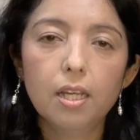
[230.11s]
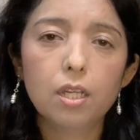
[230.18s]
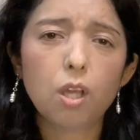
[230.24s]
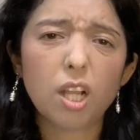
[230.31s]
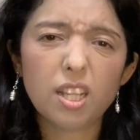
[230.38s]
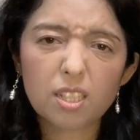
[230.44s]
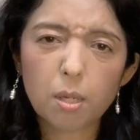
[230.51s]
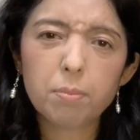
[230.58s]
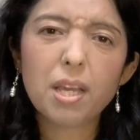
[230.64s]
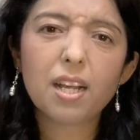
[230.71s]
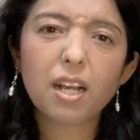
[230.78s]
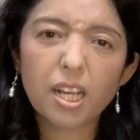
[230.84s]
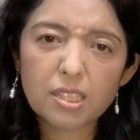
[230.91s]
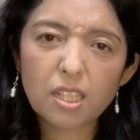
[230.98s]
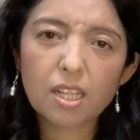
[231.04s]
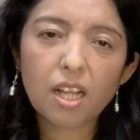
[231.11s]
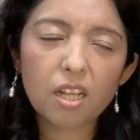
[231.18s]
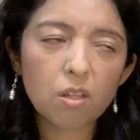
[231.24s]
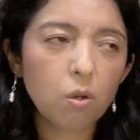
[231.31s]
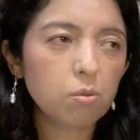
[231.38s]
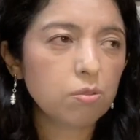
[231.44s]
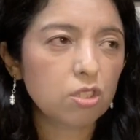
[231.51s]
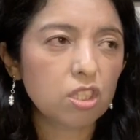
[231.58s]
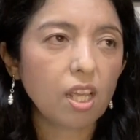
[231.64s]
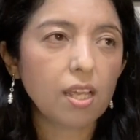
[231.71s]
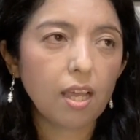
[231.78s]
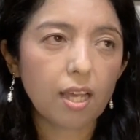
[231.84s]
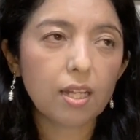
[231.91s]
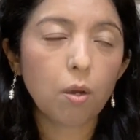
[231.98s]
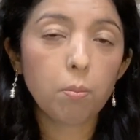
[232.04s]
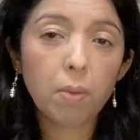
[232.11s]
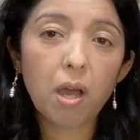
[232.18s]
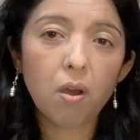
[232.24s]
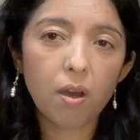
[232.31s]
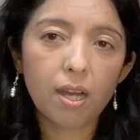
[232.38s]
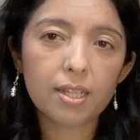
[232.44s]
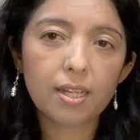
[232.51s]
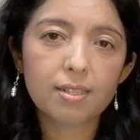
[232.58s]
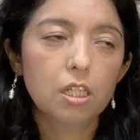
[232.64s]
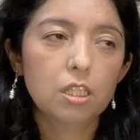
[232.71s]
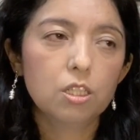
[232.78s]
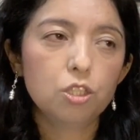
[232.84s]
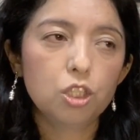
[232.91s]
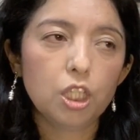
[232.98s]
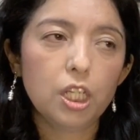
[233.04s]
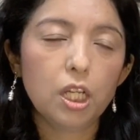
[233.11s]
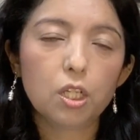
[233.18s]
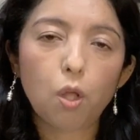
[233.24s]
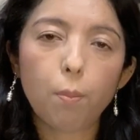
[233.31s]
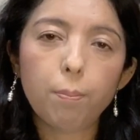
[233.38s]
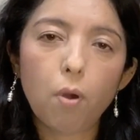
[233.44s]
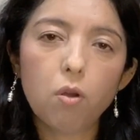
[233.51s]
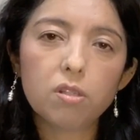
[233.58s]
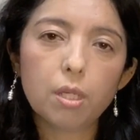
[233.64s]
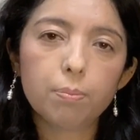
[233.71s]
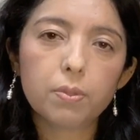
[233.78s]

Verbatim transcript: E olha que a minha casa era longe, hein? Era uma hora de Iropong,